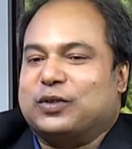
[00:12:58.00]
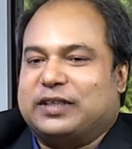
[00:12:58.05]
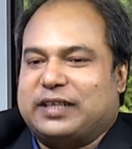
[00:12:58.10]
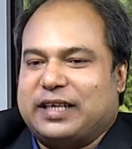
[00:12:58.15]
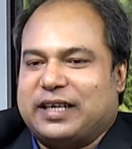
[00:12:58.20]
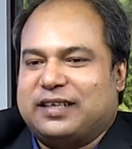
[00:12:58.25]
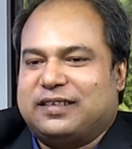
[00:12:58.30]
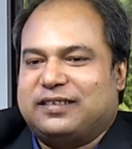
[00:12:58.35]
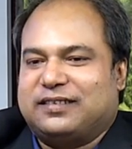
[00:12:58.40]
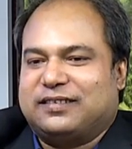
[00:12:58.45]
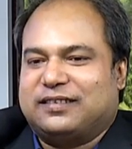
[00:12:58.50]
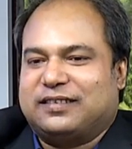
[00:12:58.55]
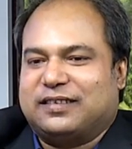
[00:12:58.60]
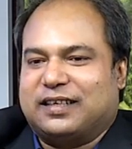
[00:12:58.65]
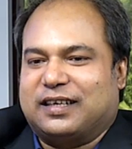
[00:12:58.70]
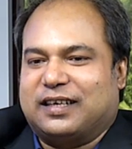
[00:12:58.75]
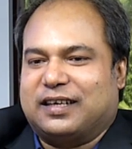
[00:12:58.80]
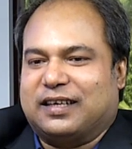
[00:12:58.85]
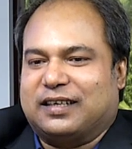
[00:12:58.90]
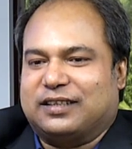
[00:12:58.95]
দেন
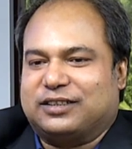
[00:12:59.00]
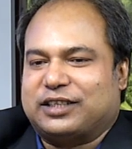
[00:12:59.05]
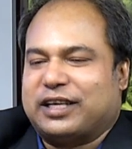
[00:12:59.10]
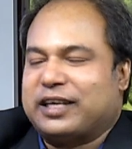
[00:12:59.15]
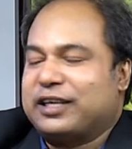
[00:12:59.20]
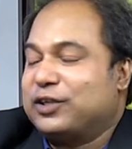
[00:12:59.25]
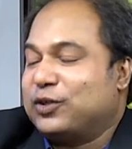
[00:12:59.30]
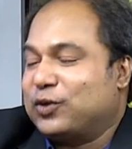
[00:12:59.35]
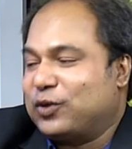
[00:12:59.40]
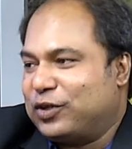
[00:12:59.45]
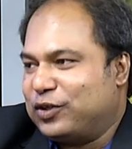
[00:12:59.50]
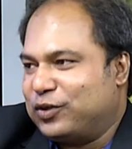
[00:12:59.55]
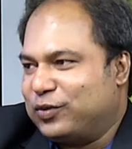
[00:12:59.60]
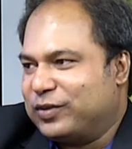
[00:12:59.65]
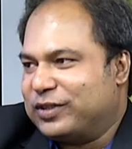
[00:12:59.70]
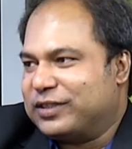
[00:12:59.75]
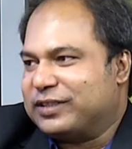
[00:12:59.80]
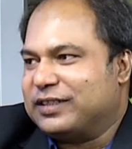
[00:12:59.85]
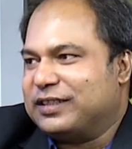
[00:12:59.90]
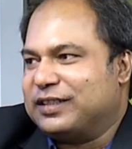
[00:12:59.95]
জাহাঙ্গীরনগর
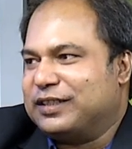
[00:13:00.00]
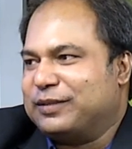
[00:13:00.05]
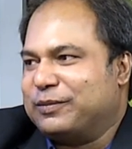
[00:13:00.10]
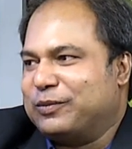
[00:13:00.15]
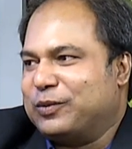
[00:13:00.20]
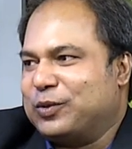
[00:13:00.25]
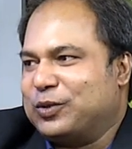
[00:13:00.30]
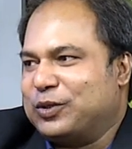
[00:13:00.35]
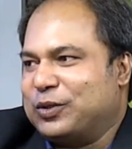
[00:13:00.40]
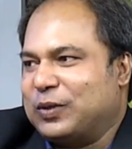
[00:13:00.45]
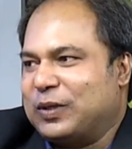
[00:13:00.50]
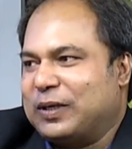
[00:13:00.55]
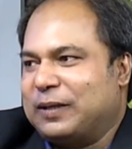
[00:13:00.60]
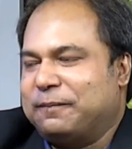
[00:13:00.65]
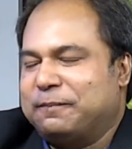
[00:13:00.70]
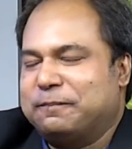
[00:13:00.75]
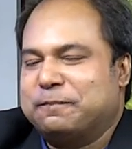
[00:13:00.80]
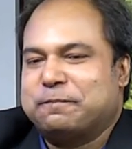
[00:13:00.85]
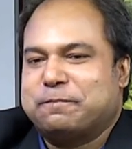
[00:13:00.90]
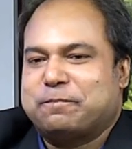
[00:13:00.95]
ইউনিভার্সিটিতে ভর্তি হলাম
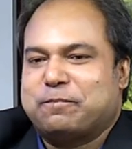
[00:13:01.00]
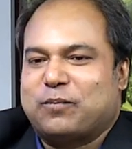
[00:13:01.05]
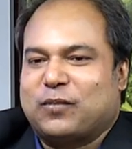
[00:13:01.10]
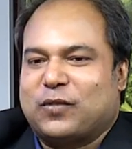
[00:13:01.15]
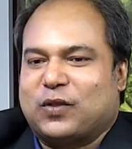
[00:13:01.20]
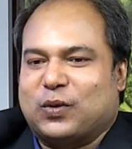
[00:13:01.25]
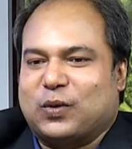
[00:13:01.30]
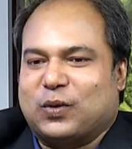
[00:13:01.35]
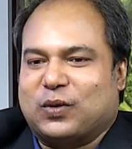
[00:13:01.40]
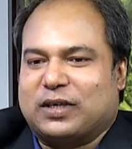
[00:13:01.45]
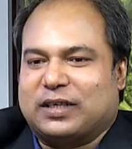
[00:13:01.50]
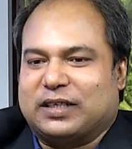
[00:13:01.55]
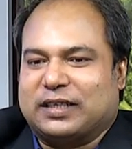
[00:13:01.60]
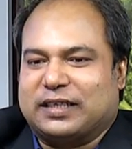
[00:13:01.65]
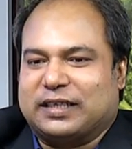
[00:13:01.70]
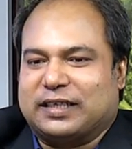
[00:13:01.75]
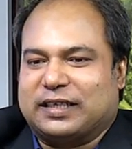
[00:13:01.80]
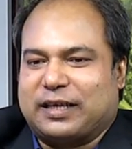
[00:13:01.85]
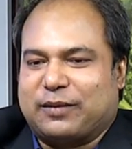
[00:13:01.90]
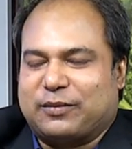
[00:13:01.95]
ওখানে
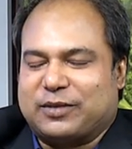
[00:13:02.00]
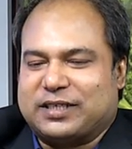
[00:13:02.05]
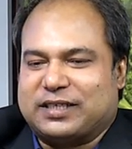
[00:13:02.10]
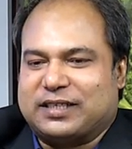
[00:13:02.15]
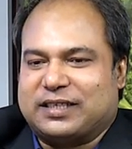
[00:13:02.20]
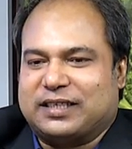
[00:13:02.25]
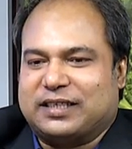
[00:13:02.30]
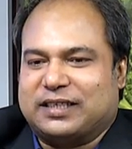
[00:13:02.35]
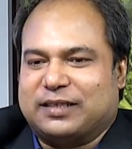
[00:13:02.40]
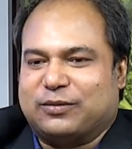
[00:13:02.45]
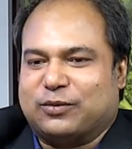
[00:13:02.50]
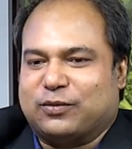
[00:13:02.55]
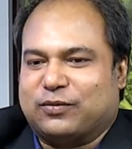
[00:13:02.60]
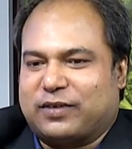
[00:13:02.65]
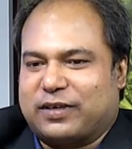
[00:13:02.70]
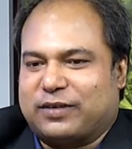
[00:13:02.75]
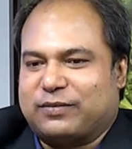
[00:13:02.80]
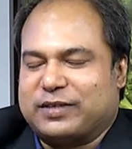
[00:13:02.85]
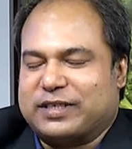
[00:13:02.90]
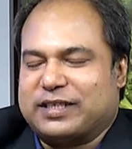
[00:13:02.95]
কেমিস্ট্রি এবং
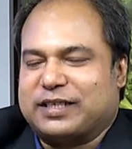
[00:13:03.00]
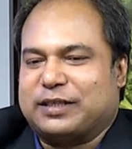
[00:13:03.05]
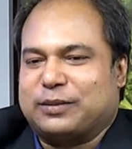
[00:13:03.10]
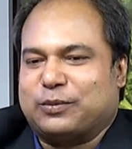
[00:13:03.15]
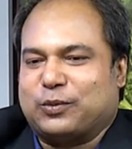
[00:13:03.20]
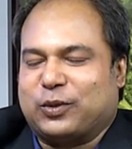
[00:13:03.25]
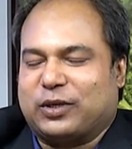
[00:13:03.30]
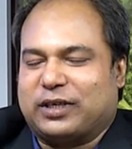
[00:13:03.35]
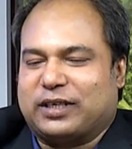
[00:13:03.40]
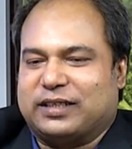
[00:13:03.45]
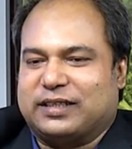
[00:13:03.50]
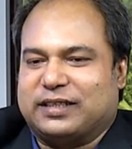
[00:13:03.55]
ফার্মেসিতে পরীক্ষা